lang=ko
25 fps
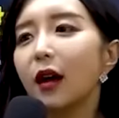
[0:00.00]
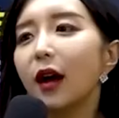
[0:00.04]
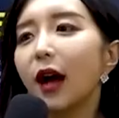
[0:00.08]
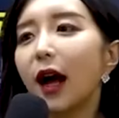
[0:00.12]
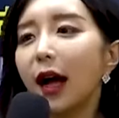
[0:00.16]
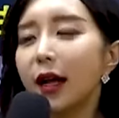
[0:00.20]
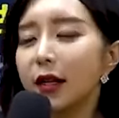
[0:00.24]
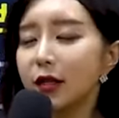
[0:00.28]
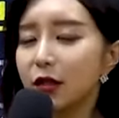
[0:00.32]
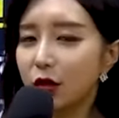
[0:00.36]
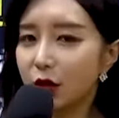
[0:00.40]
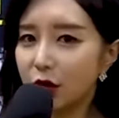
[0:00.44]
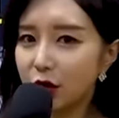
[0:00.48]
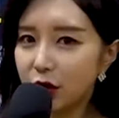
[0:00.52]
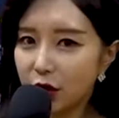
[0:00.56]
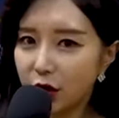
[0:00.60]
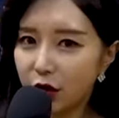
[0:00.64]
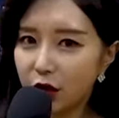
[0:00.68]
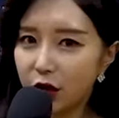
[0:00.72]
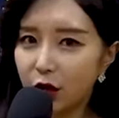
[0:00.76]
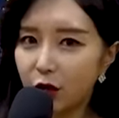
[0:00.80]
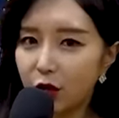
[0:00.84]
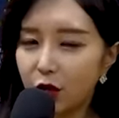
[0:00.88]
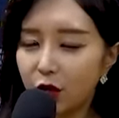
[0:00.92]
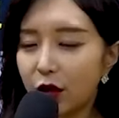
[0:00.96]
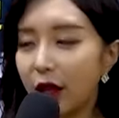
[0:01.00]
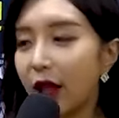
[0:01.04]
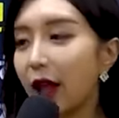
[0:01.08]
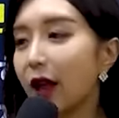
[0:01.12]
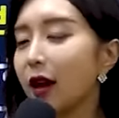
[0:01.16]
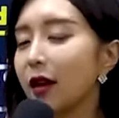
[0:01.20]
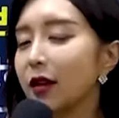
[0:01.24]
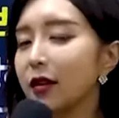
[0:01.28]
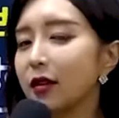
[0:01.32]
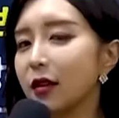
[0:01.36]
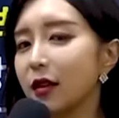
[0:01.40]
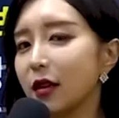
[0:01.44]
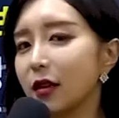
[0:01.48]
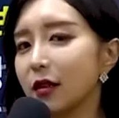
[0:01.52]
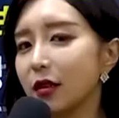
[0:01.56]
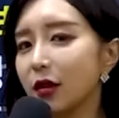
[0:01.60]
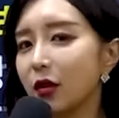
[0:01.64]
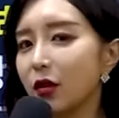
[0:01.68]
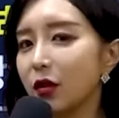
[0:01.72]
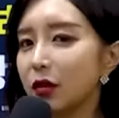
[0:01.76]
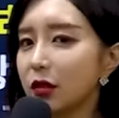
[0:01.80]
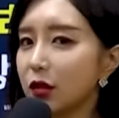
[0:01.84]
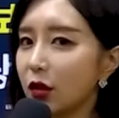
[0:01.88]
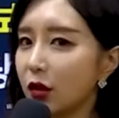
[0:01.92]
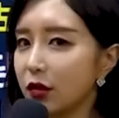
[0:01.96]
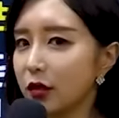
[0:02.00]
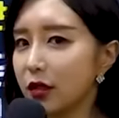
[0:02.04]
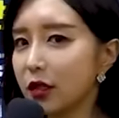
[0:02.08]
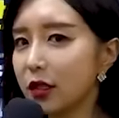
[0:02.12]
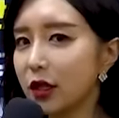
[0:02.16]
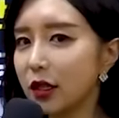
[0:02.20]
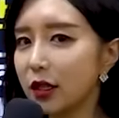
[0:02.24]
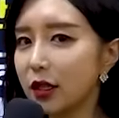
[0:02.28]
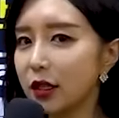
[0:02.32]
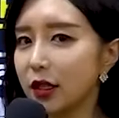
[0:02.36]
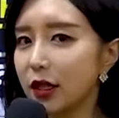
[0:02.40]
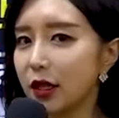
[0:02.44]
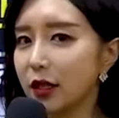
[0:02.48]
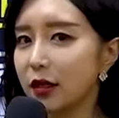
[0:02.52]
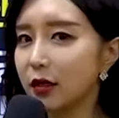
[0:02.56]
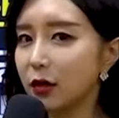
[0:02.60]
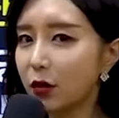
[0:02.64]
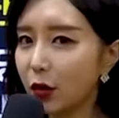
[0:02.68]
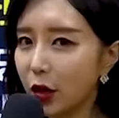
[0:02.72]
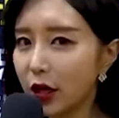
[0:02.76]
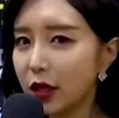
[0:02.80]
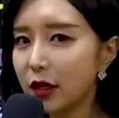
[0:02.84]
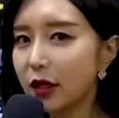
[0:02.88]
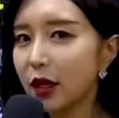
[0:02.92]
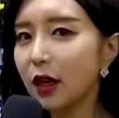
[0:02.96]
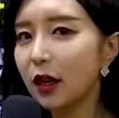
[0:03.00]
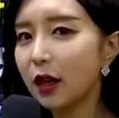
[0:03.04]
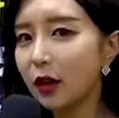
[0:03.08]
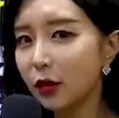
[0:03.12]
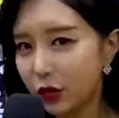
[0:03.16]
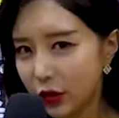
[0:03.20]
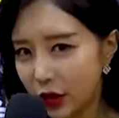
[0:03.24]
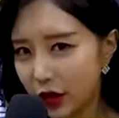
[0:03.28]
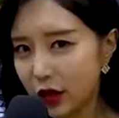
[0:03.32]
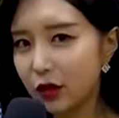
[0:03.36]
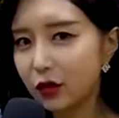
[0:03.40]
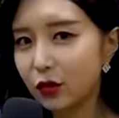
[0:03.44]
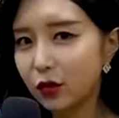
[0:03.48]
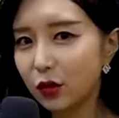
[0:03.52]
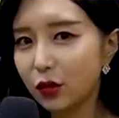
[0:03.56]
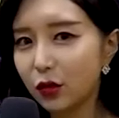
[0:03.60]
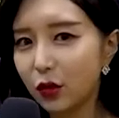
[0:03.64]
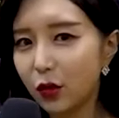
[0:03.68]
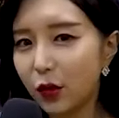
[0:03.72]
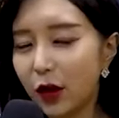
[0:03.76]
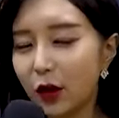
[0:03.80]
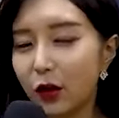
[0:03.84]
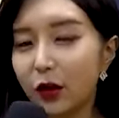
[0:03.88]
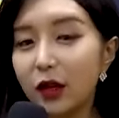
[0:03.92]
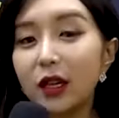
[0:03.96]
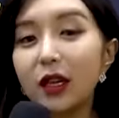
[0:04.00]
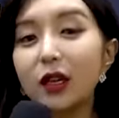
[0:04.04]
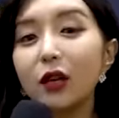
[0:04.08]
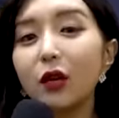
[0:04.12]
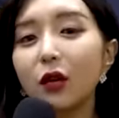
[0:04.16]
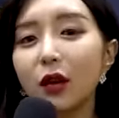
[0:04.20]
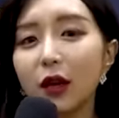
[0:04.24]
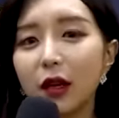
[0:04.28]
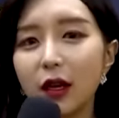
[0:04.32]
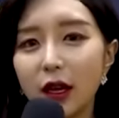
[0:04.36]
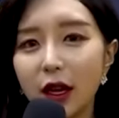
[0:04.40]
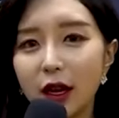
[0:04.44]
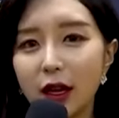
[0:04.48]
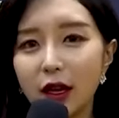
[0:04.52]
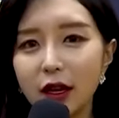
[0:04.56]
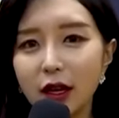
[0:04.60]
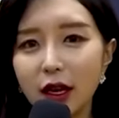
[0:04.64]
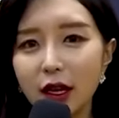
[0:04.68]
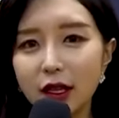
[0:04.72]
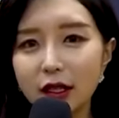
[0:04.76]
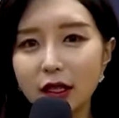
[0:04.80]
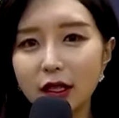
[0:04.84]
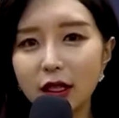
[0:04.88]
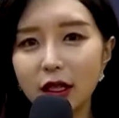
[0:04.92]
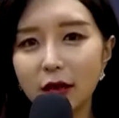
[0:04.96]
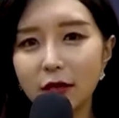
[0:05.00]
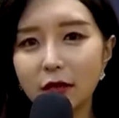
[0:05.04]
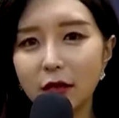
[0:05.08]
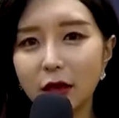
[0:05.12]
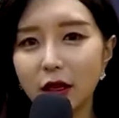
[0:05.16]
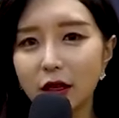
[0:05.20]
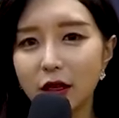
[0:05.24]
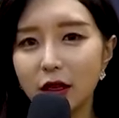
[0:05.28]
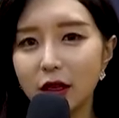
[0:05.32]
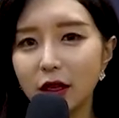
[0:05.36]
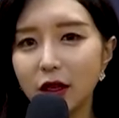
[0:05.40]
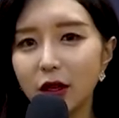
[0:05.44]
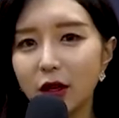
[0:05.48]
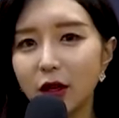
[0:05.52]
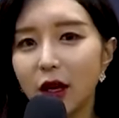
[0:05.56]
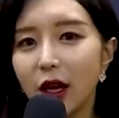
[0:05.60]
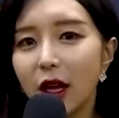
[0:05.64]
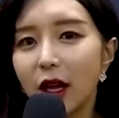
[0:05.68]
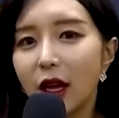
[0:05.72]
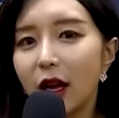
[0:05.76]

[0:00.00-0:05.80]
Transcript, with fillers: 안정적이고 내가 그래서 전 직장을 퇴사하고 이쪽으로 왔고 이렇게 얘기를 하신단 말이에요.